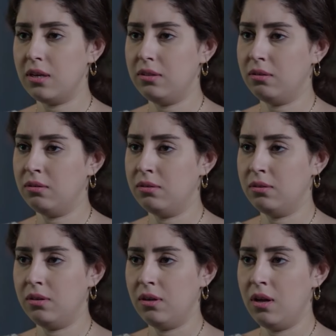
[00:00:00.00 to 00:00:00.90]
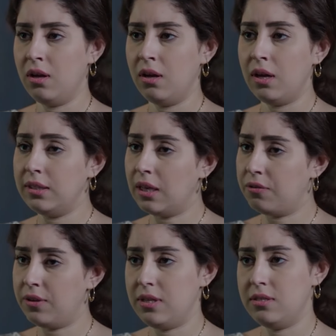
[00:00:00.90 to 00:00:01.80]
يا رضا ايدك
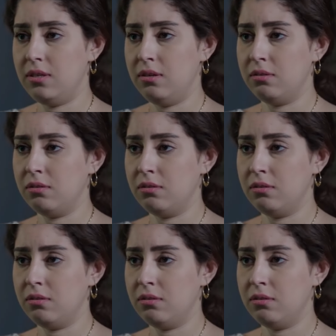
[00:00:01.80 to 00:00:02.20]
في ايدي